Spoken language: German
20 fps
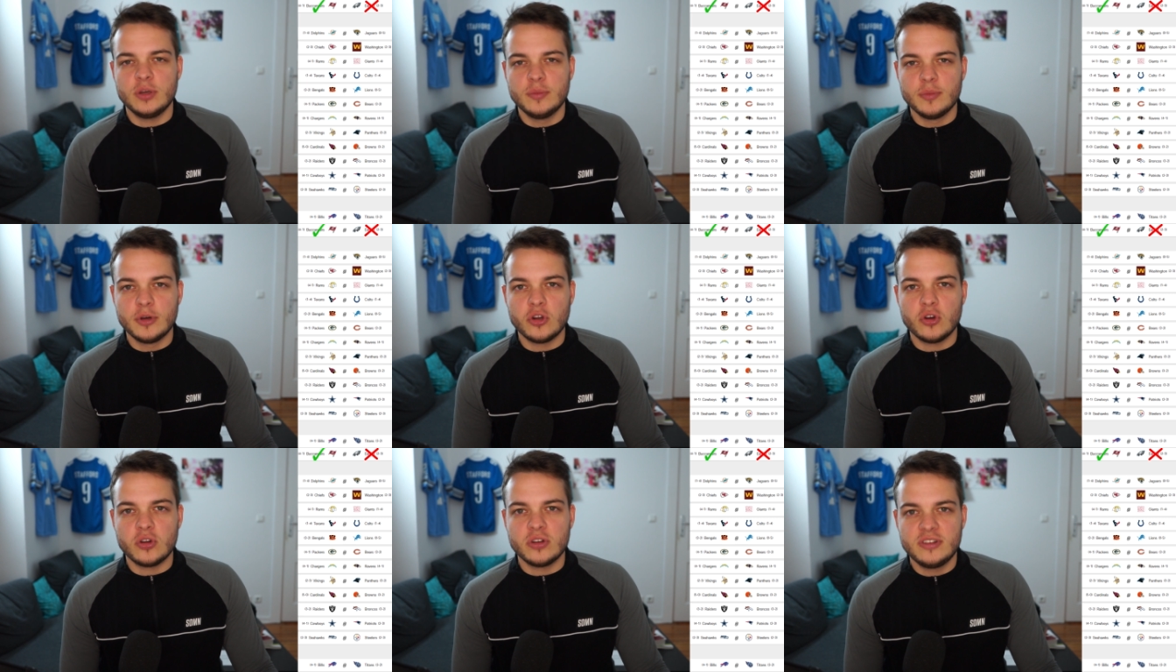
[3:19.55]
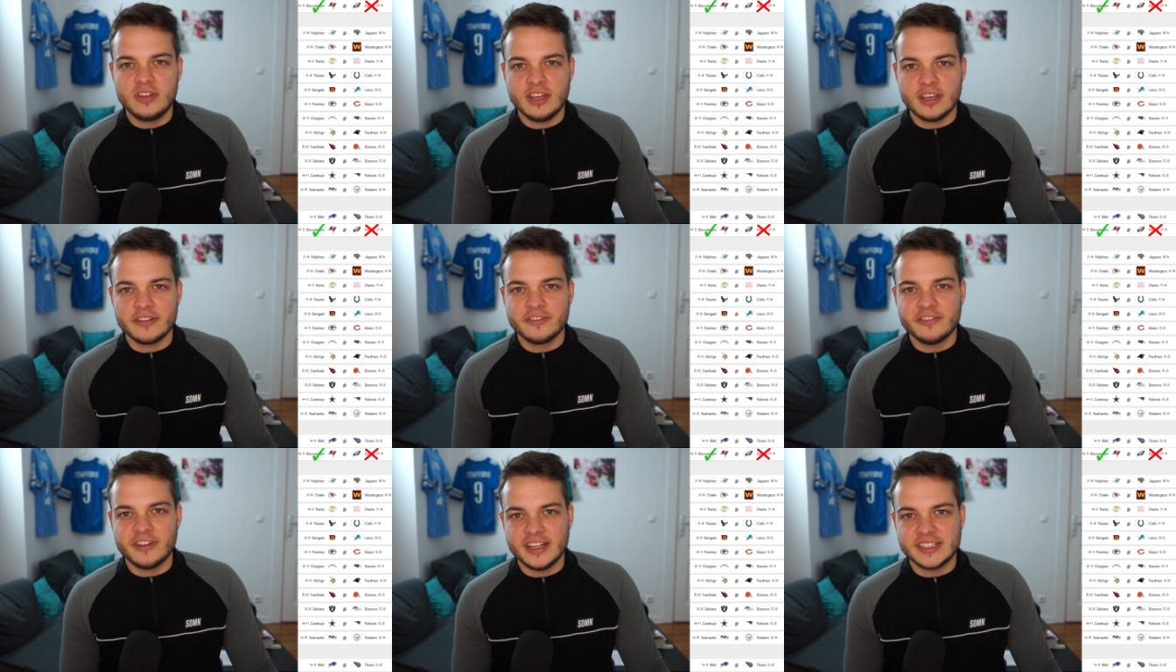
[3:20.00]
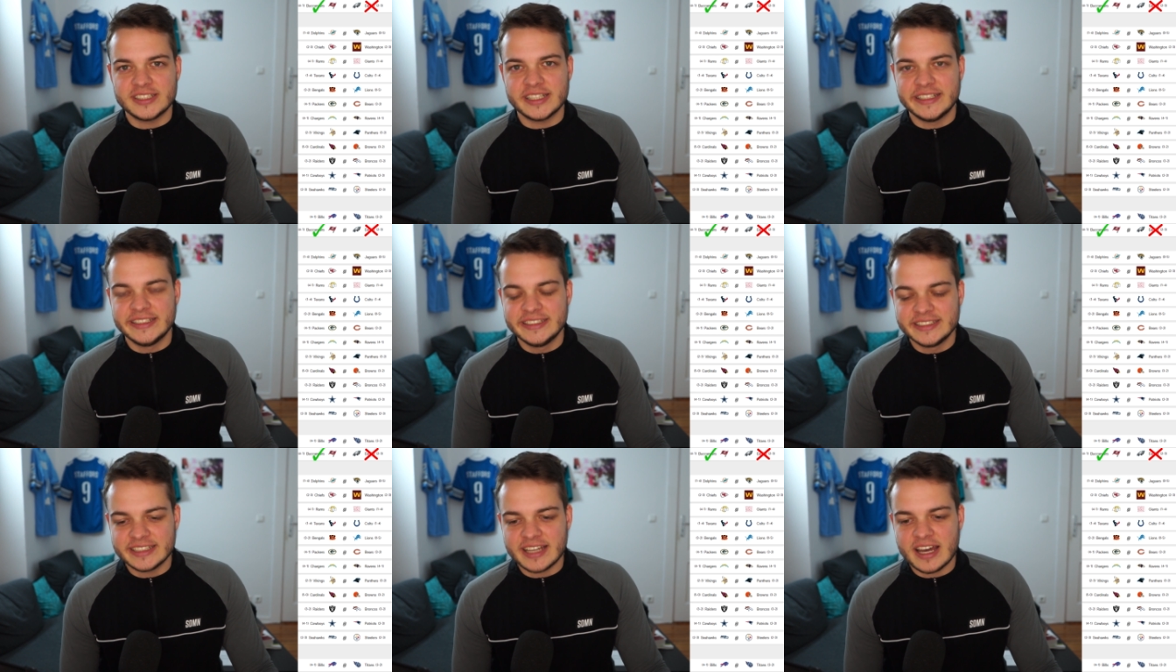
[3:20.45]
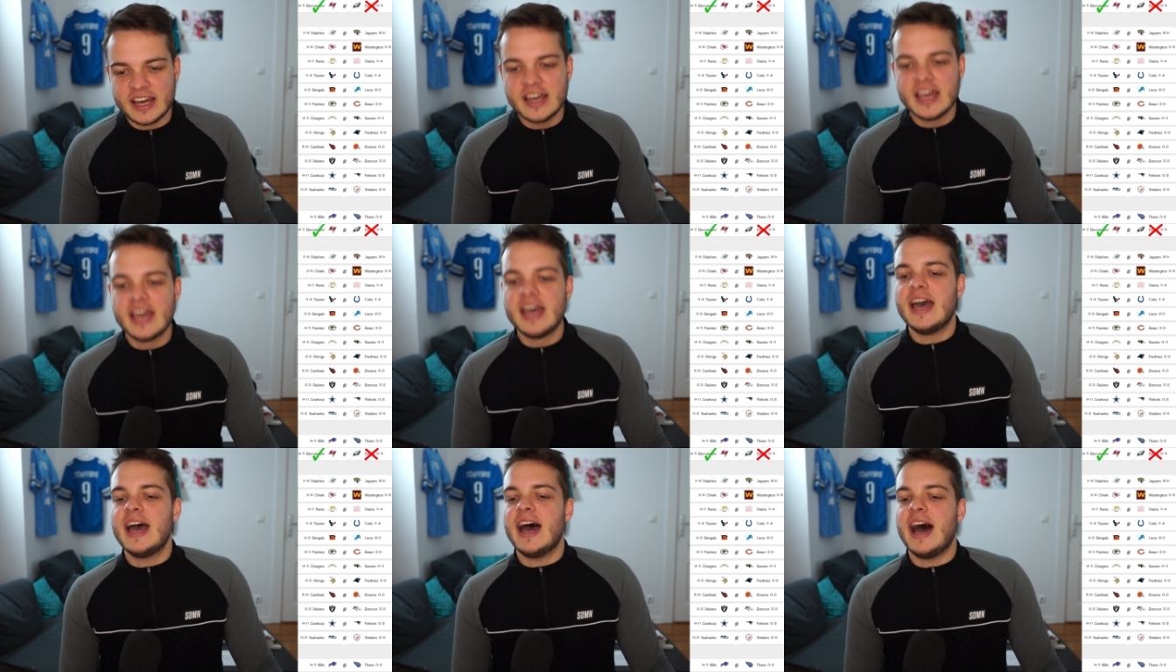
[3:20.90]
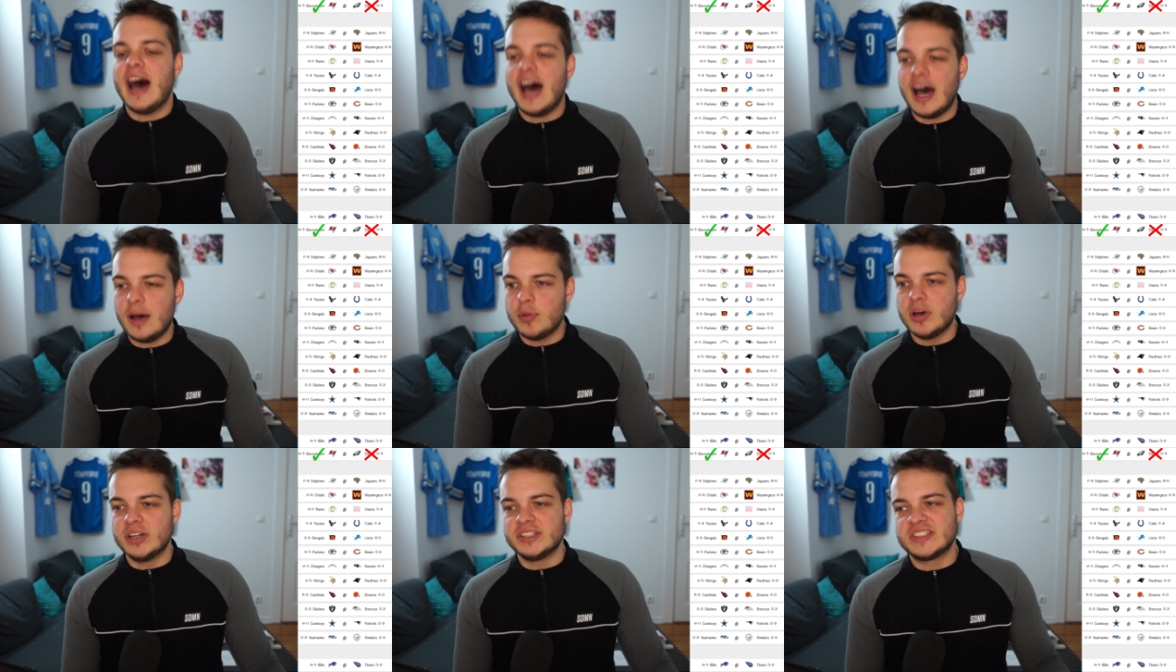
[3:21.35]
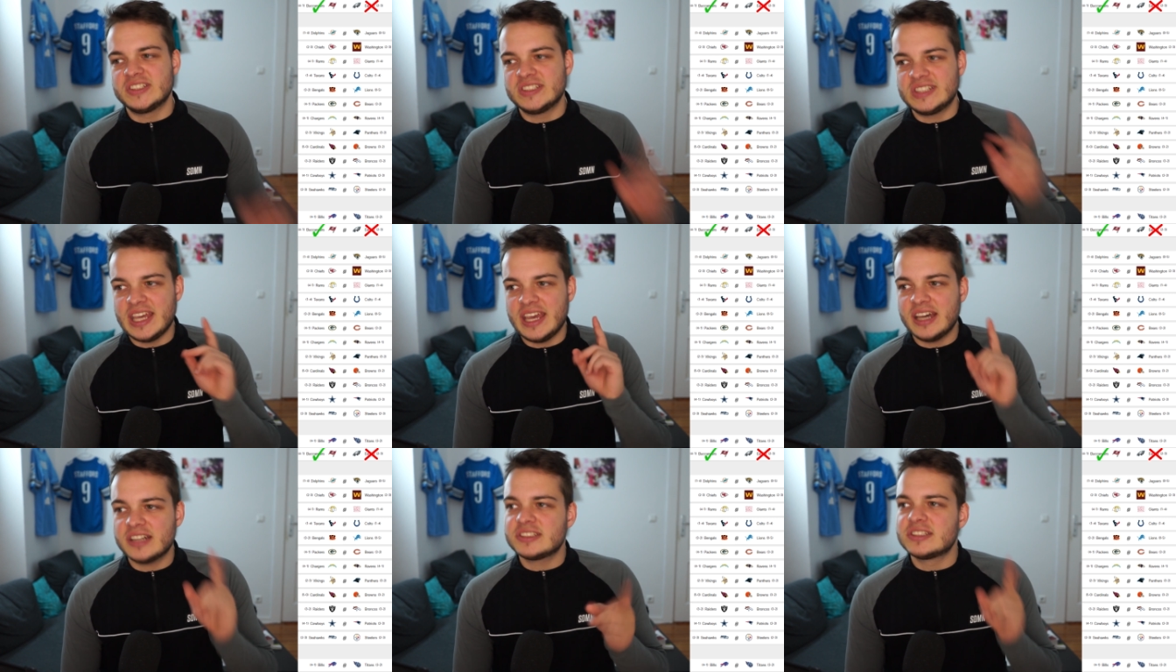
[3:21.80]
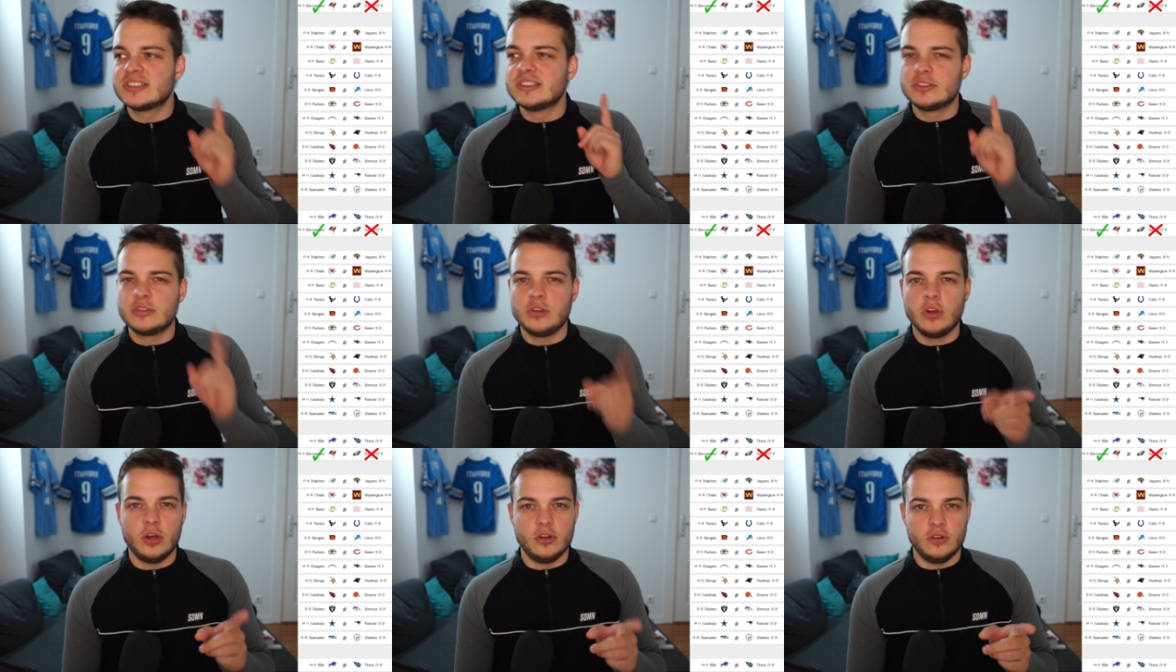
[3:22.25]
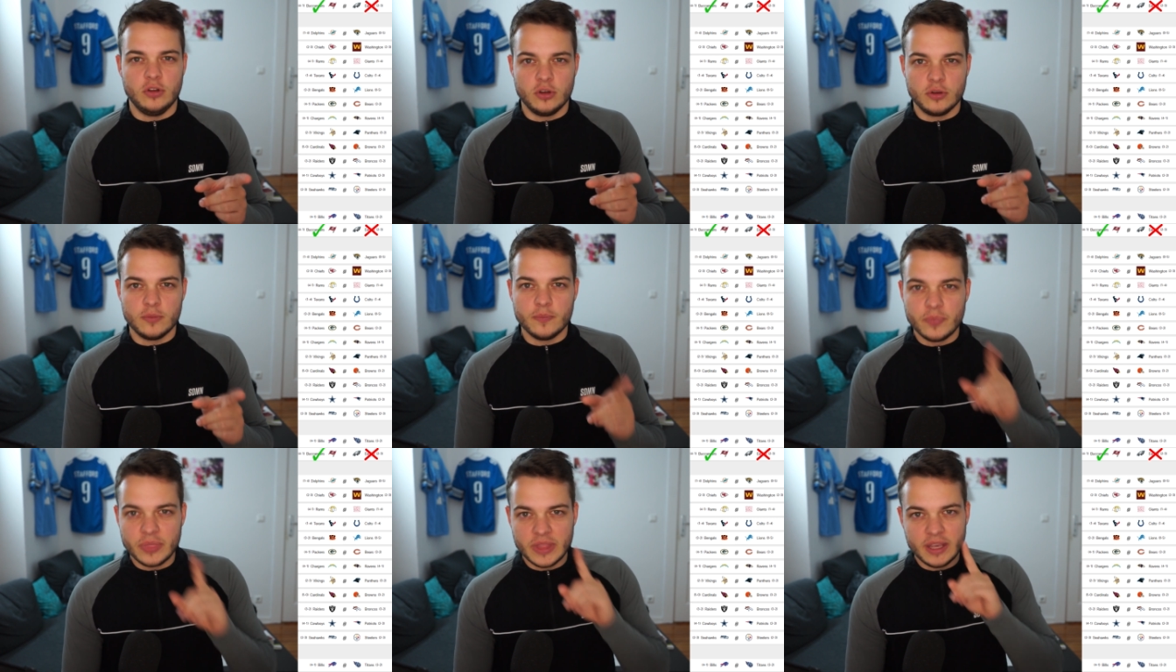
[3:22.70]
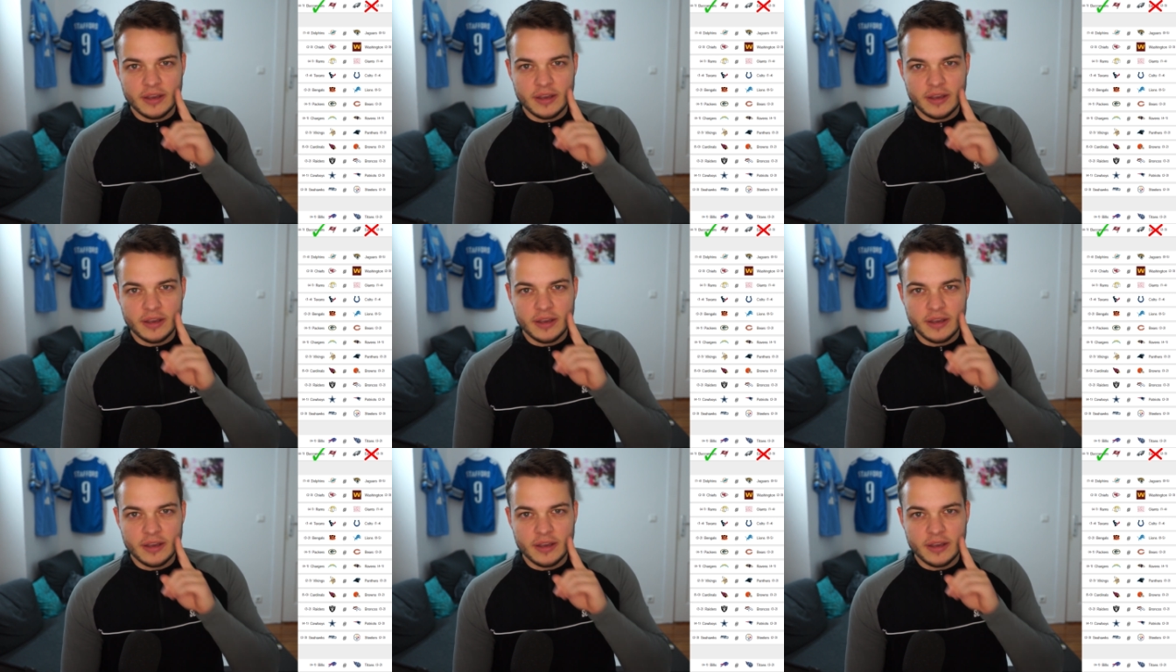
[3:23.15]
immer noch einen Ticken weiter hinter. Aber es ist erstens London.